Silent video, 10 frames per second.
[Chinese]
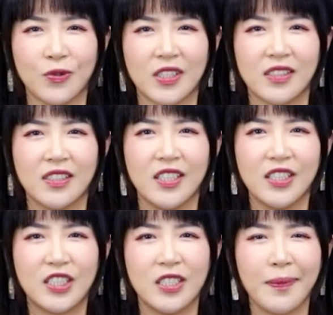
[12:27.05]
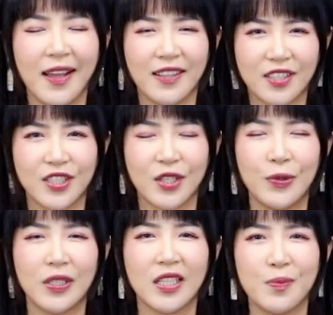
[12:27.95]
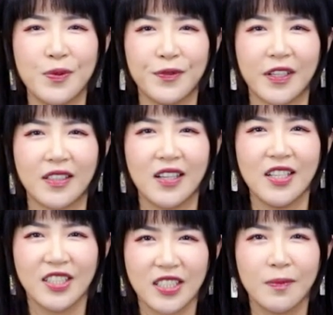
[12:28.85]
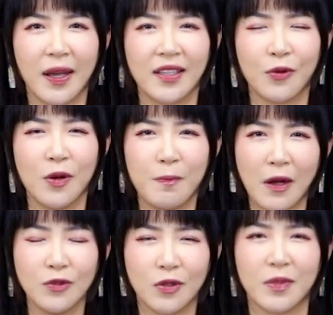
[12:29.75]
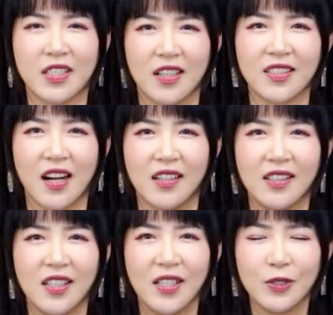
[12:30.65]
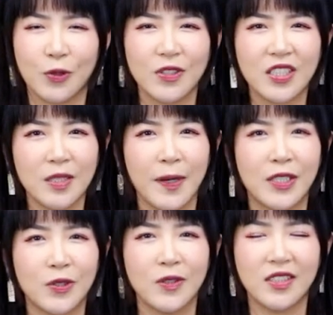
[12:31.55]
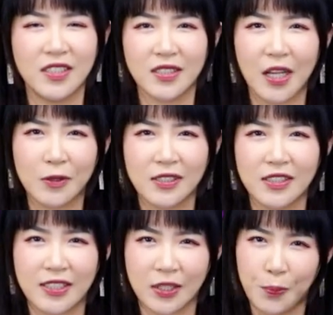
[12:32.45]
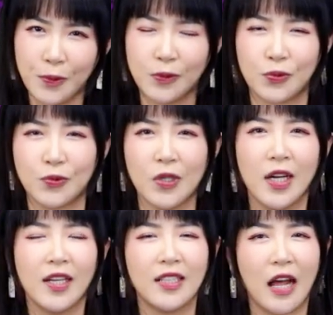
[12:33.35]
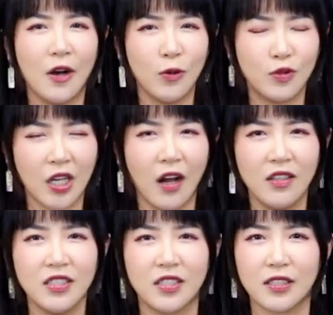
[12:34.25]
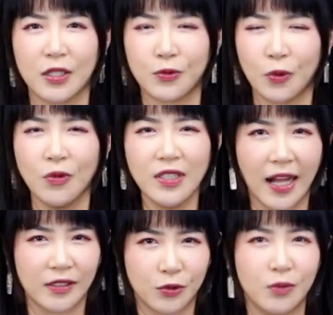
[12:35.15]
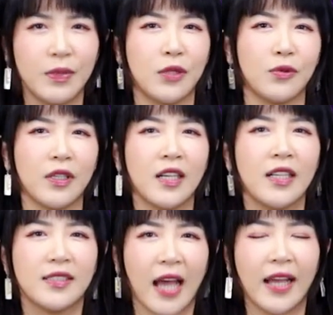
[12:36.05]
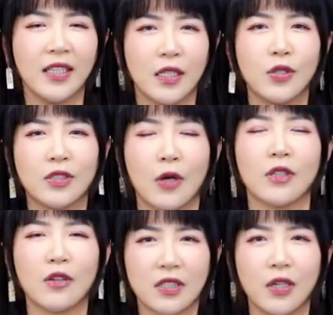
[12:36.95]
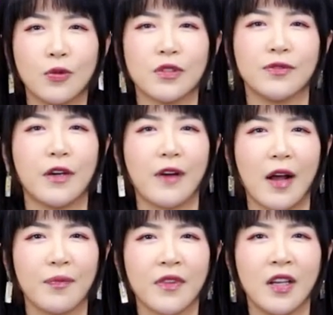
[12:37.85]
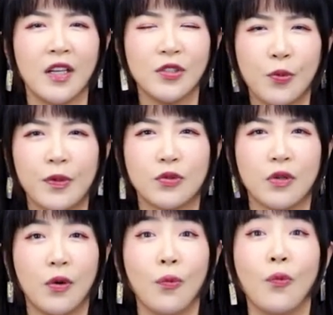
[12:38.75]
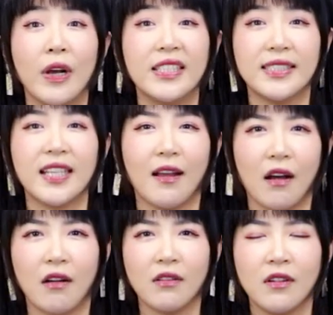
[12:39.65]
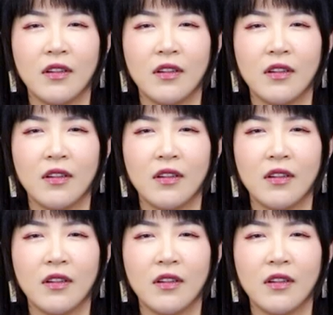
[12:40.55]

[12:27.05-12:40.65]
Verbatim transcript: 功的，失败也是生活的一部分，失败也会帮助我们成长。从失败中知道自己的不足，然后诚实的、勇敢的去面对，才能够找到成功的方法。就比如说我以前哈，